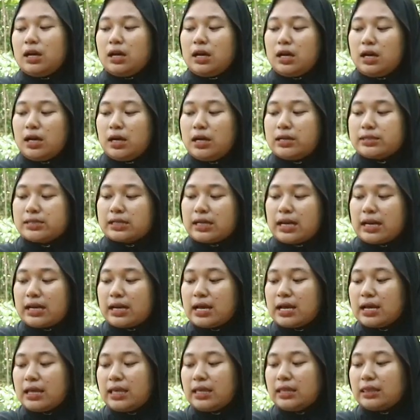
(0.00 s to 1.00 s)
uh,
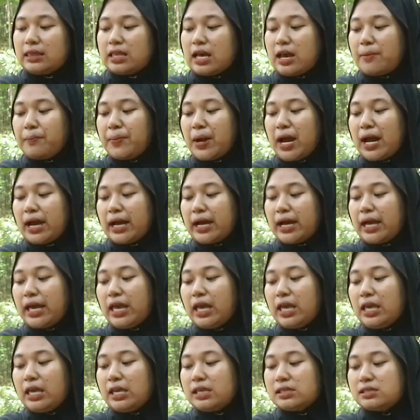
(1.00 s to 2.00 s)
sekarang kita
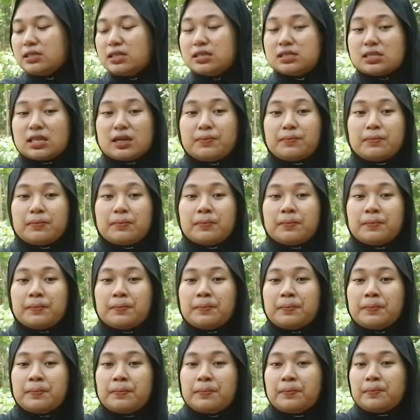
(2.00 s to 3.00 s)
pakai sistem
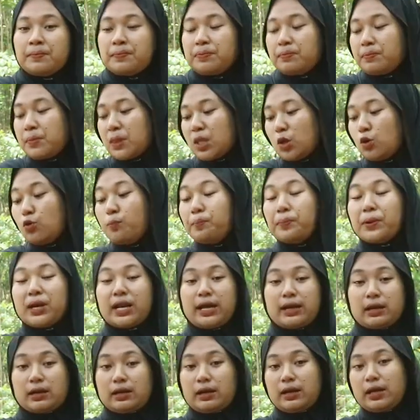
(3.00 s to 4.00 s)

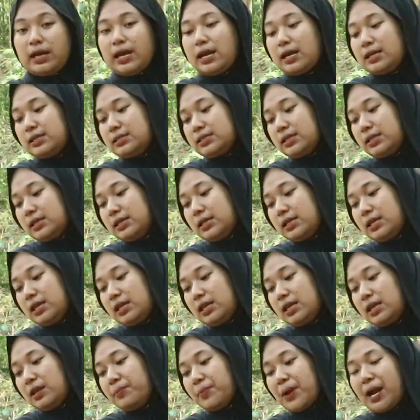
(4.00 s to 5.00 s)
coupler ya.
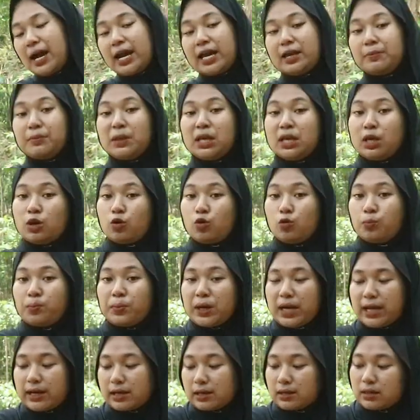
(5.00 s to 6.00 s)
Jadi ini pakai mini
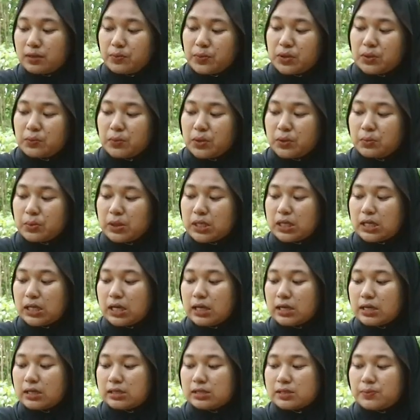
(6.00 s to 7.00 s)
coupler teman-teman
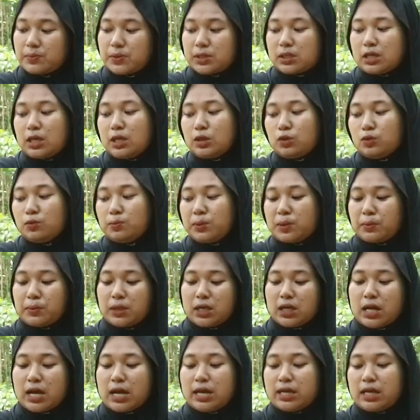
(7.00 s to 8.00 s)
bediler seperti itu
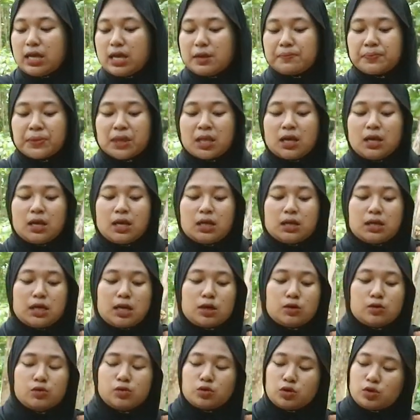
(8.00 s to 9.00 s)
perbedaannya.
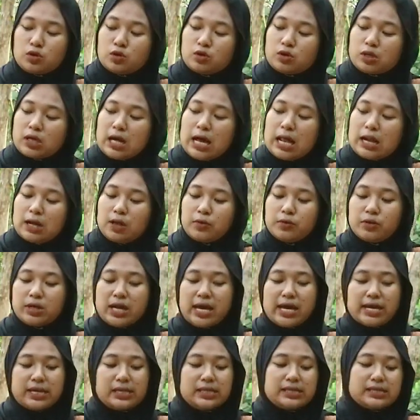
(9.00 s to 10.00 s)
Dan untuk kalau
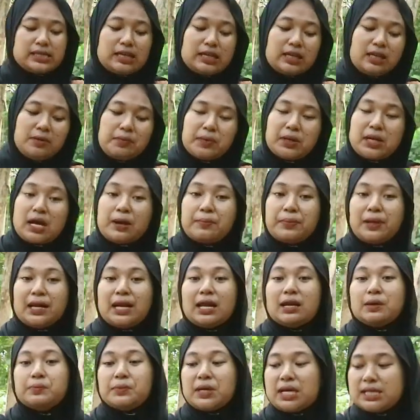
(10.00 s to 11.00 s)
dari segi
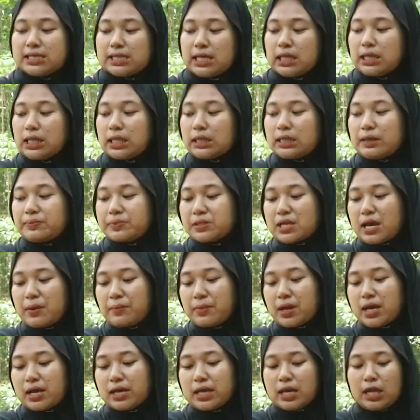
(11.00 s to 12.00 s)
penampilan masih tetap
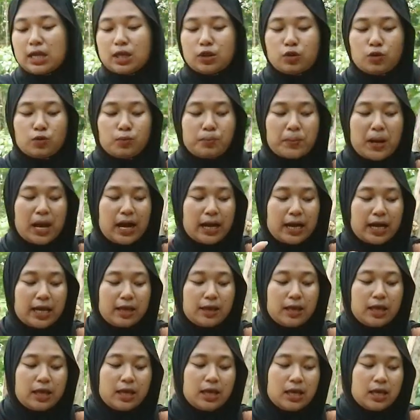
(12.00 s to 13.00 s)
sama yaitu
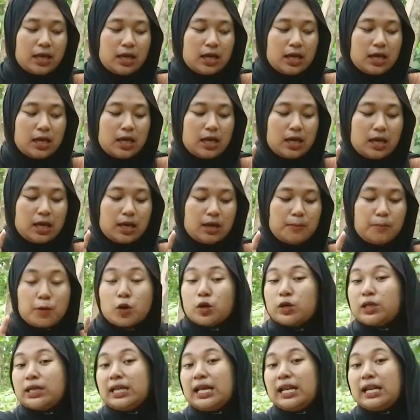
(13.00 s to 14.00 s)
pakai uh,
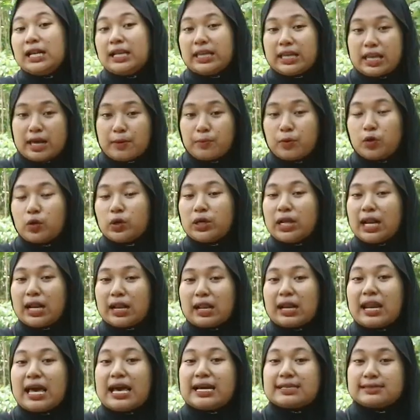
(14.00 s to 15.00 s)
modelnya model
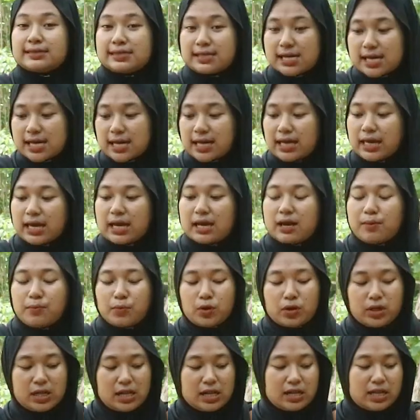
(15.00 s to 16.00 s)
klasik ya.
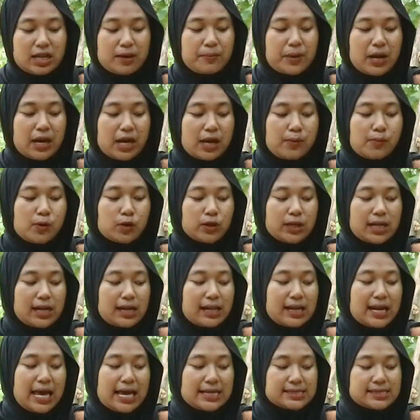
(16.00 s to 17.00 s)
Modelnya pakai model
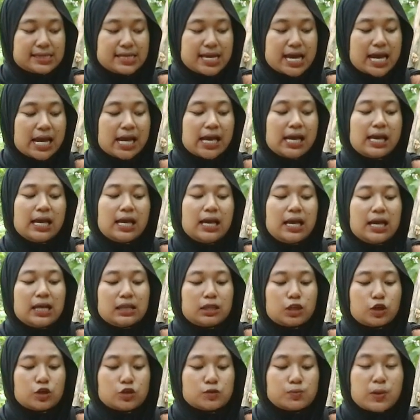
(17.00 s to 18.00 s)
klasik
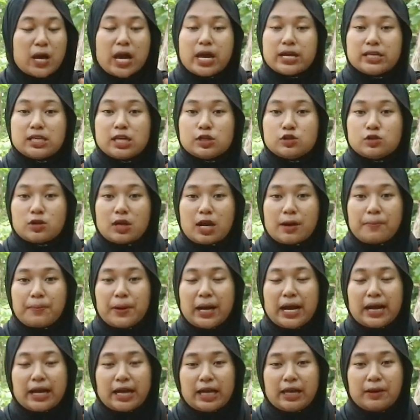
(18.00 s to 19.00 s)
terus bahannya juga
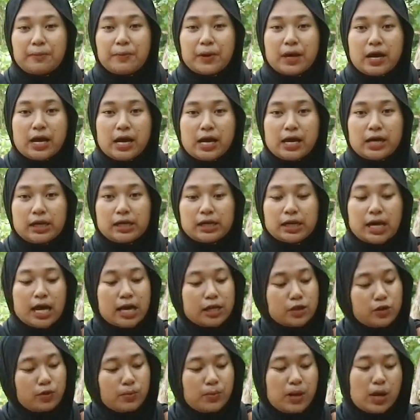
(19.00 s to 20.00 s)
pakai bahan
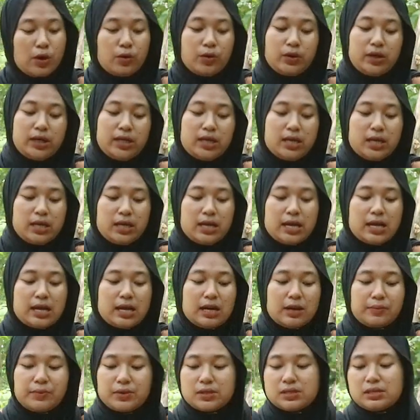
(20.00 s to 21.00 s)
kayu mahoni ya
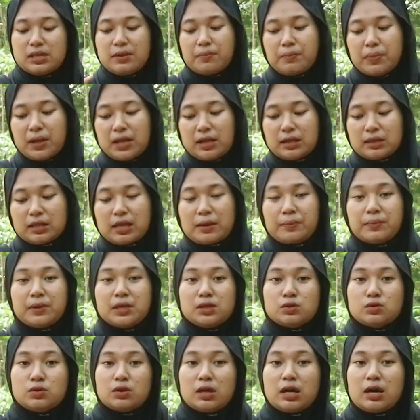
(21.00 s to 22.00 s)
lebih simpel
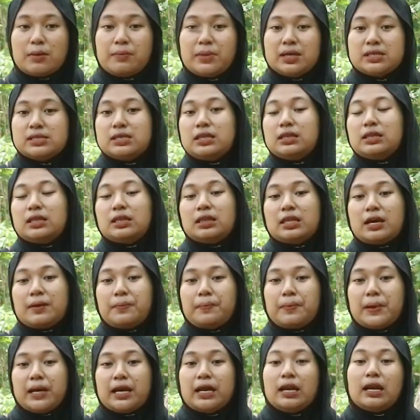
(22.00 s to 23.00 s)
tapi juga masih
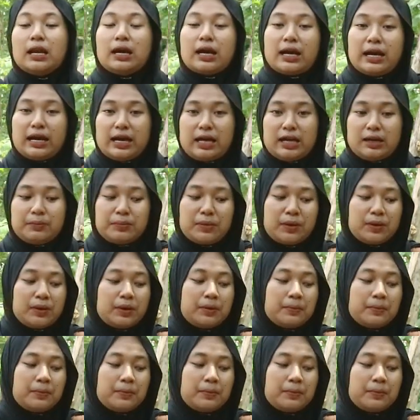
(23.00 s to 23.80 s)
tetap elegan